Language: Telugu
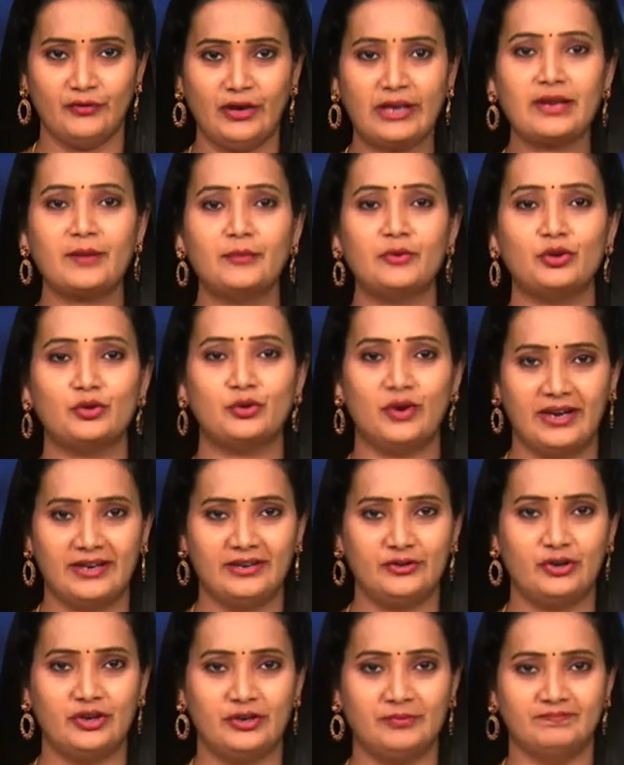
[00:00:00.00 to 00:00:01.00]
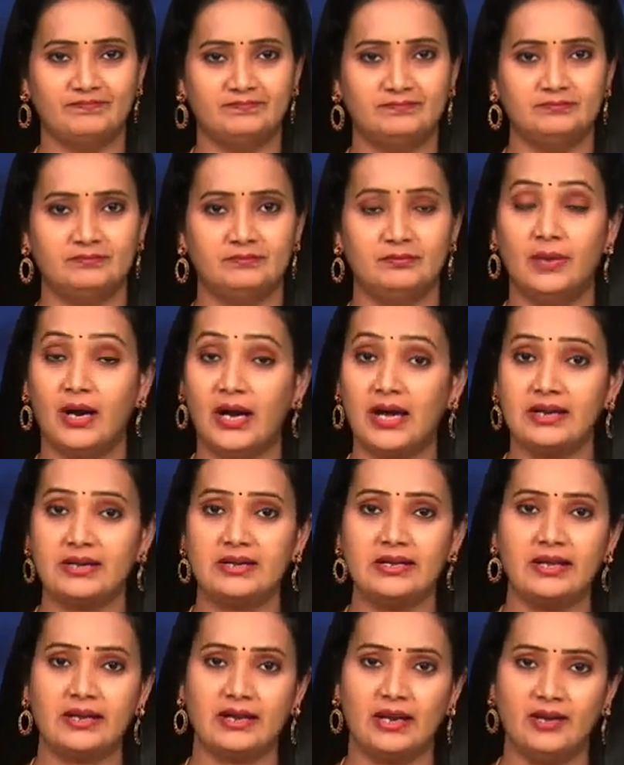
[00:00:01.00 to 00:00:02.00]
Welcome to iDream.
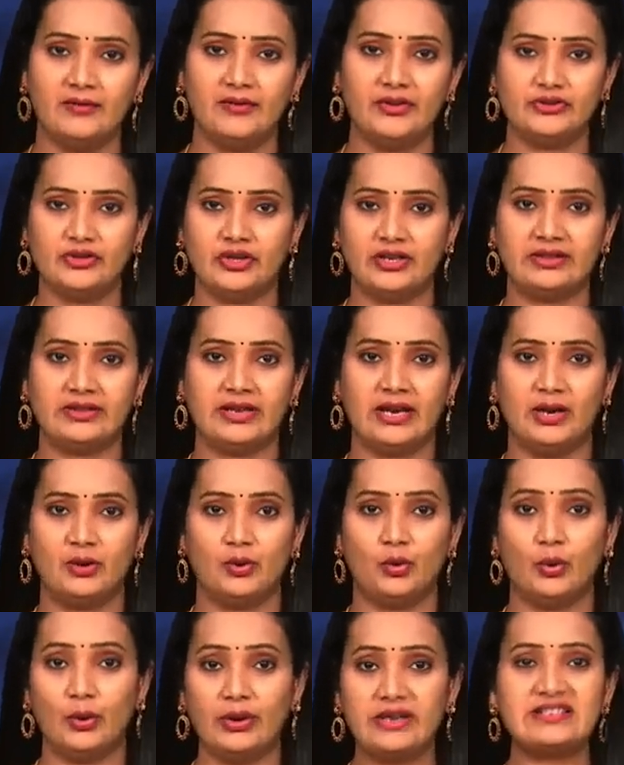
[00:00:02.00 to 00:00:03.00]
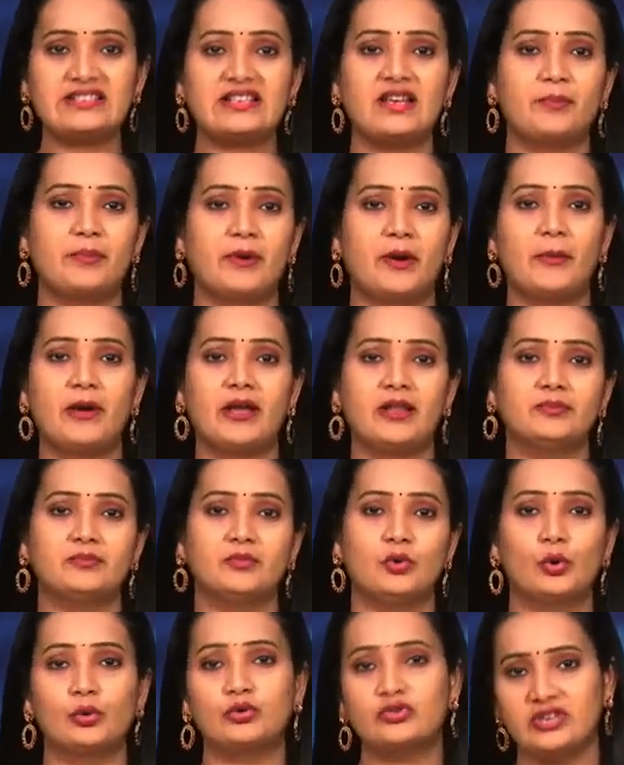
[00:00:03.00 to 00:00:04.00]
భారతీయ రైల్వే చరిత్రలో ఒడిశా ప్రమాదం
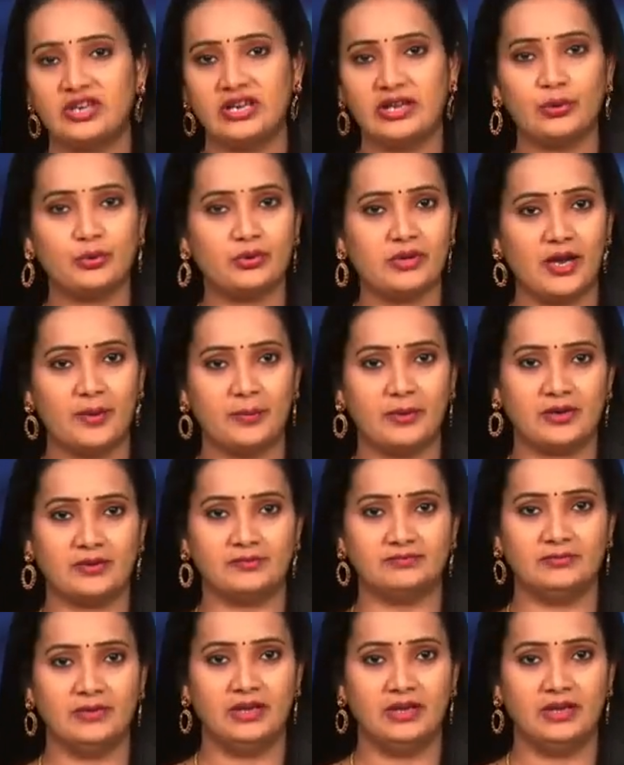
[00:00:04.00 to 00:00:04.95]
ఓ చేదు జ్ఞాపకం